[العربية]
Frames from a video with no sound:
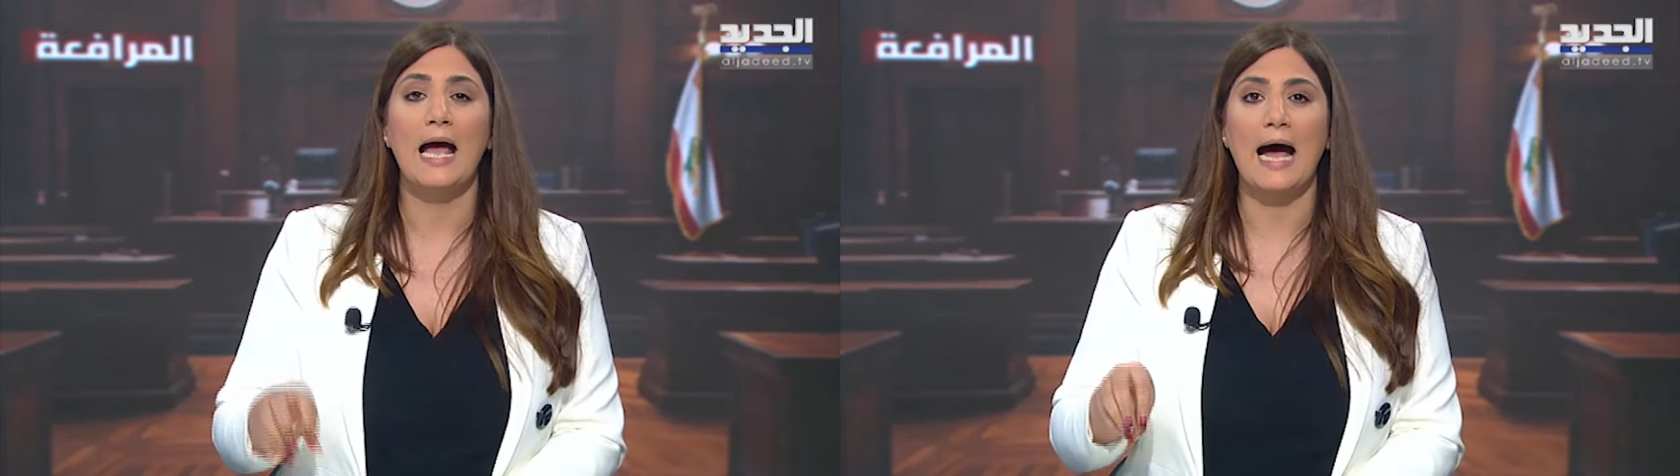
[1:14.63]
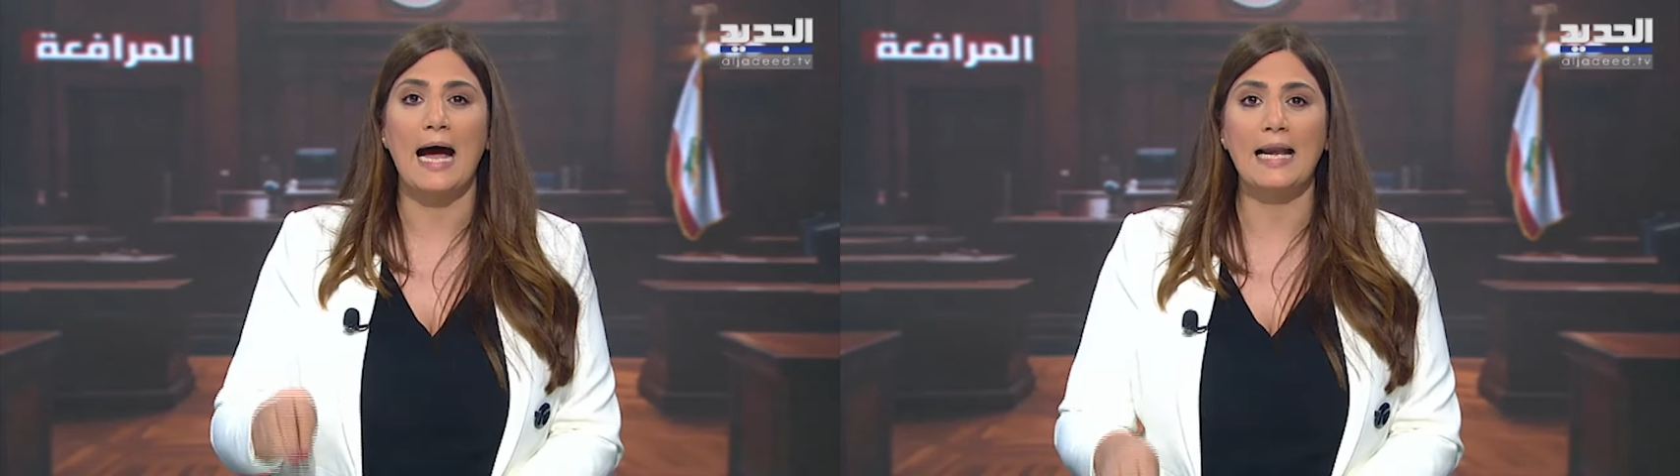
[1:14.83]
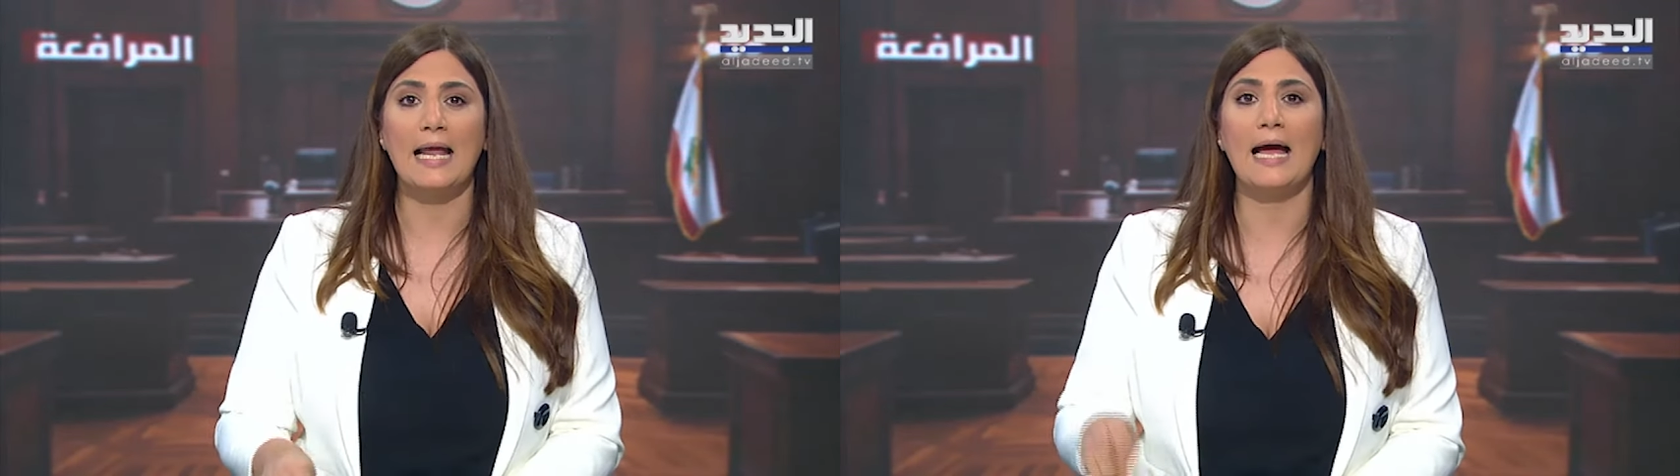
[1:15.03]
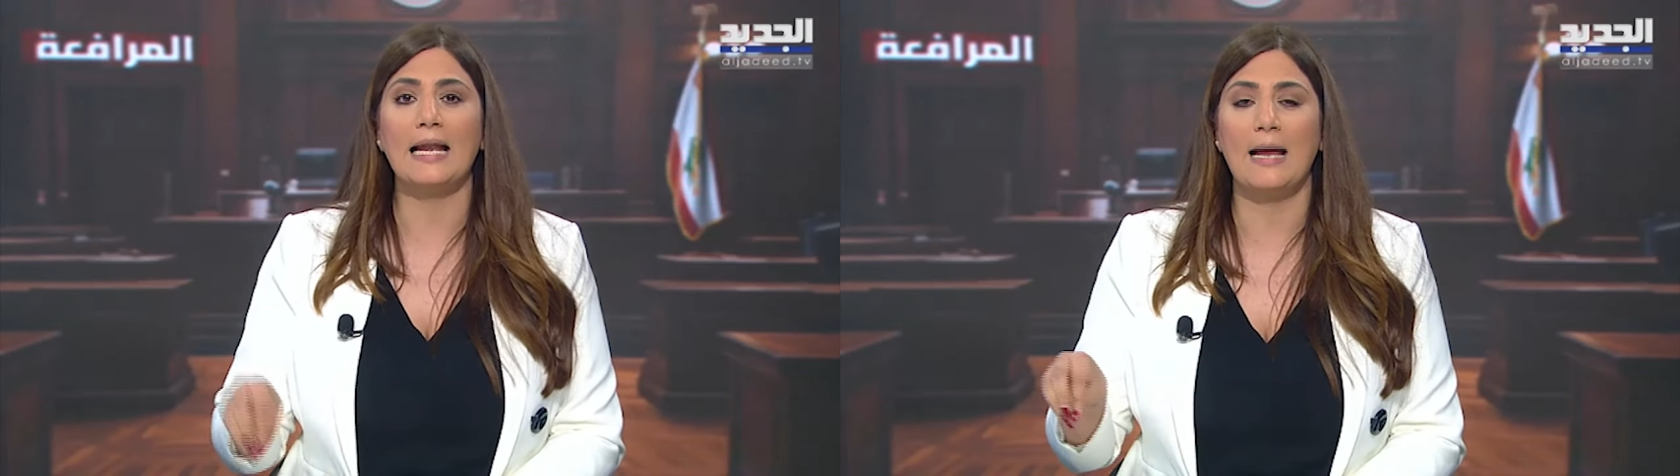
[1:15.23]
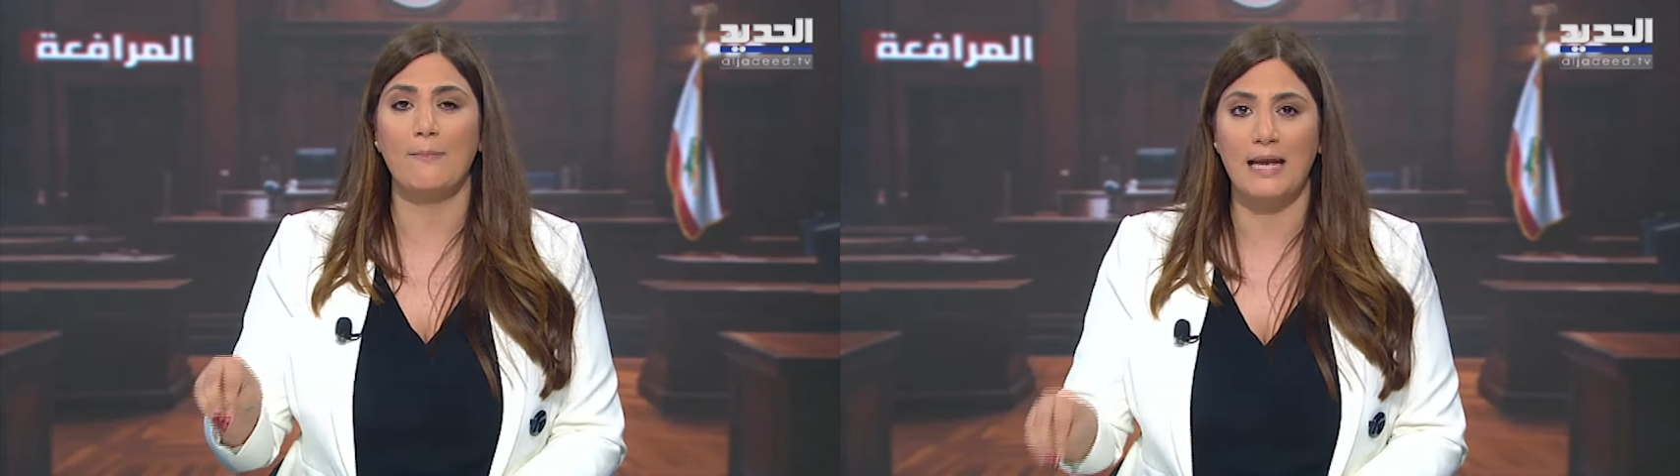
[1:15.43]
على
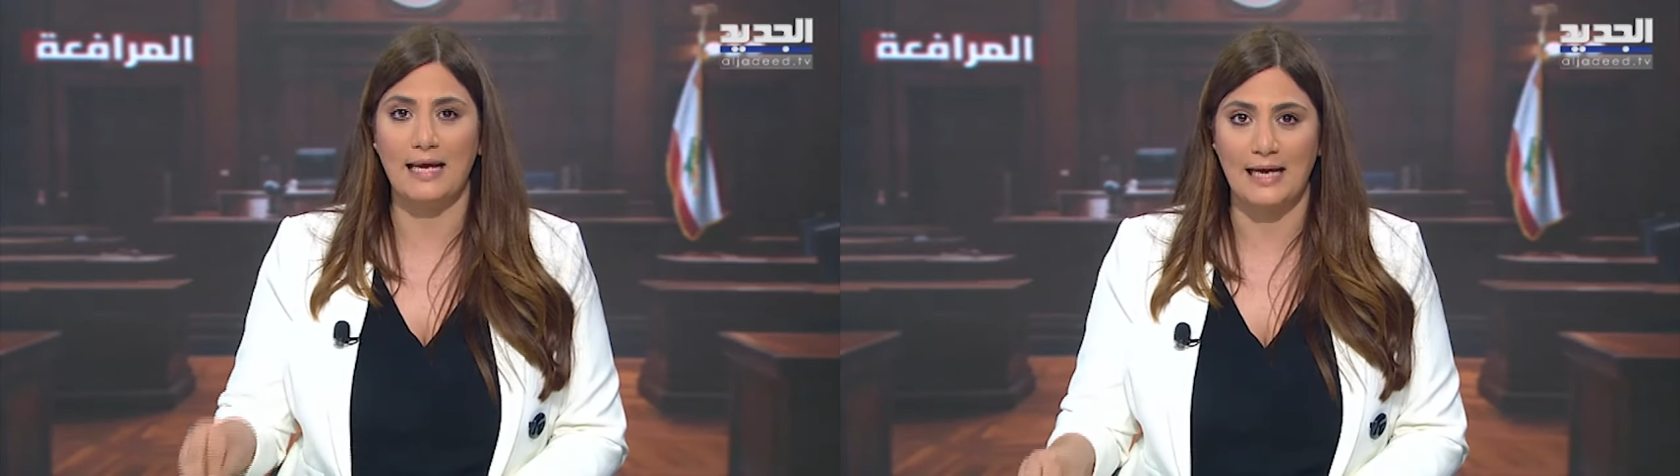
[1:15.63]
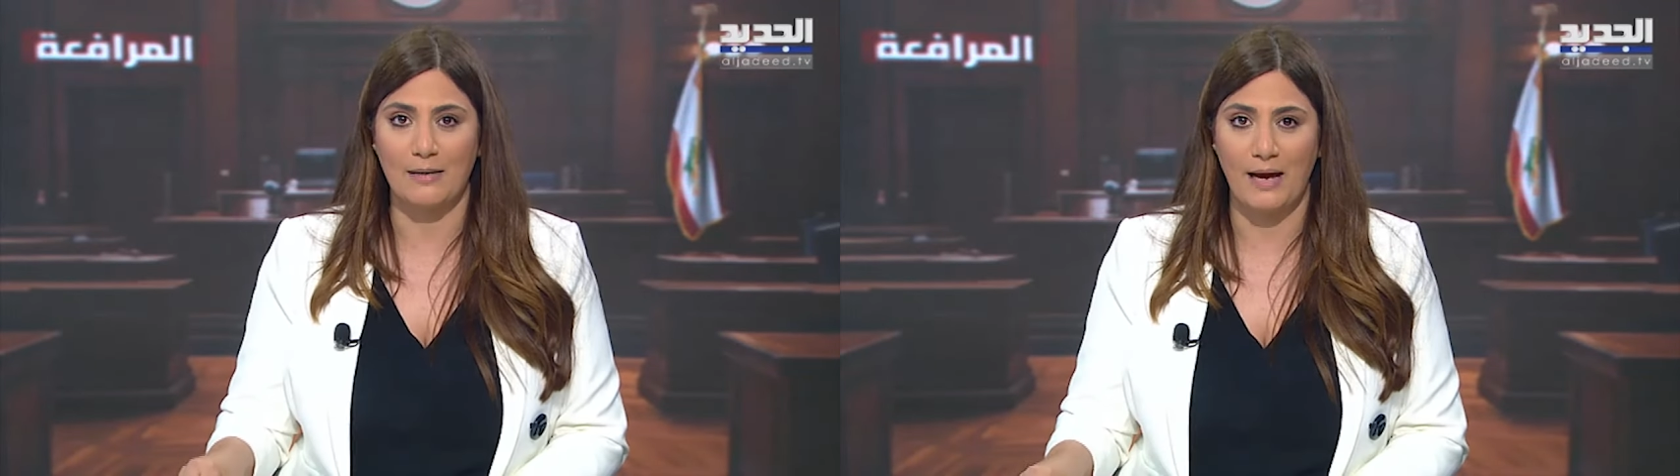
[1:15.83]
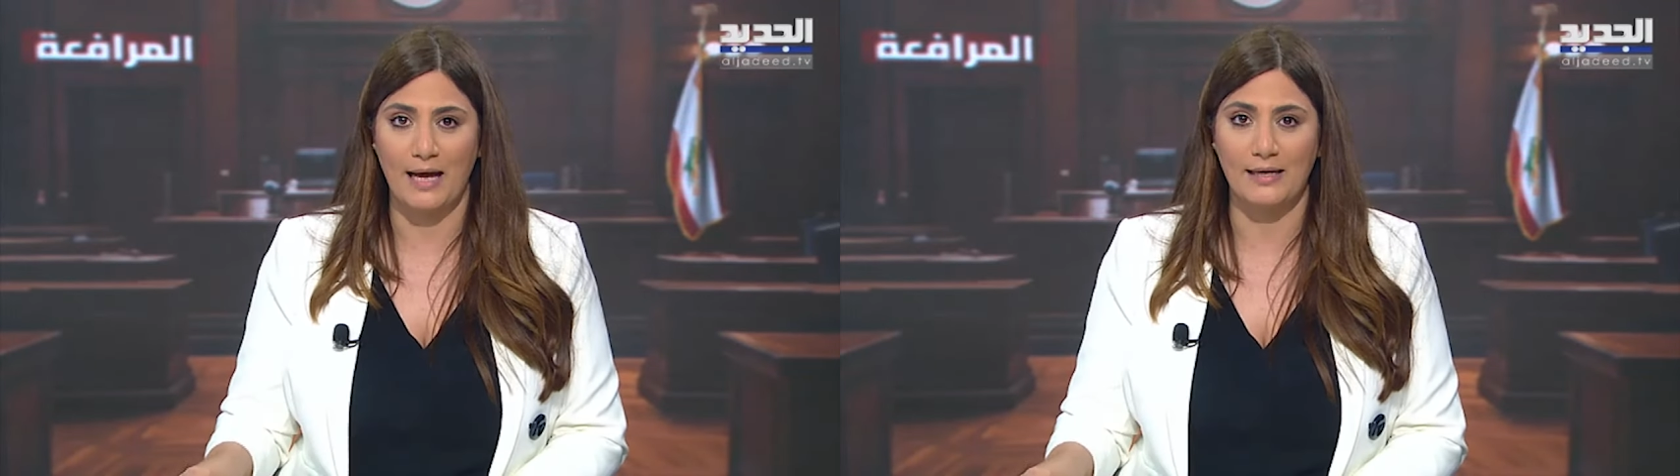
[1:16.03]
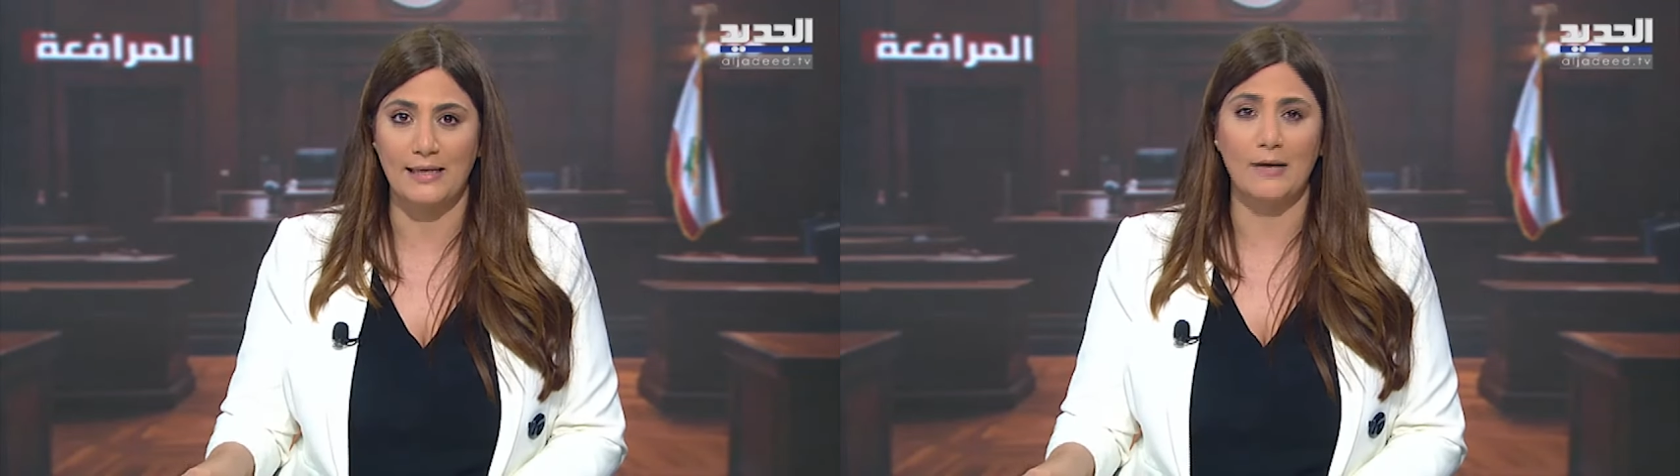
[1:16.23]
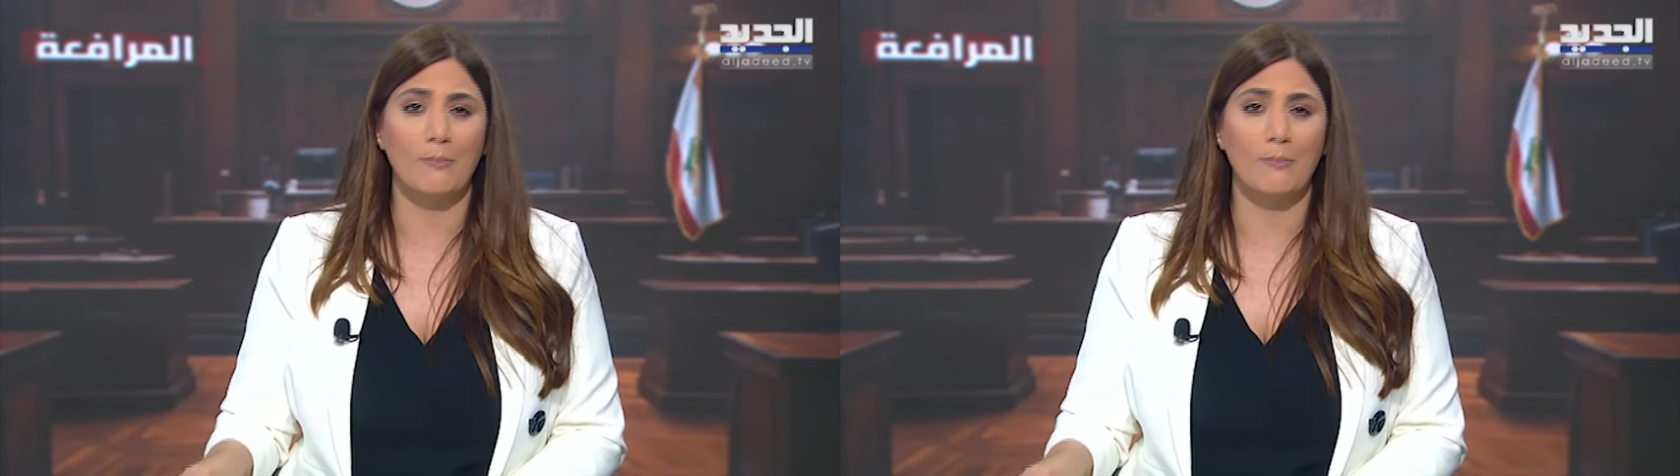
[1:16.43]
الأملاك البحرية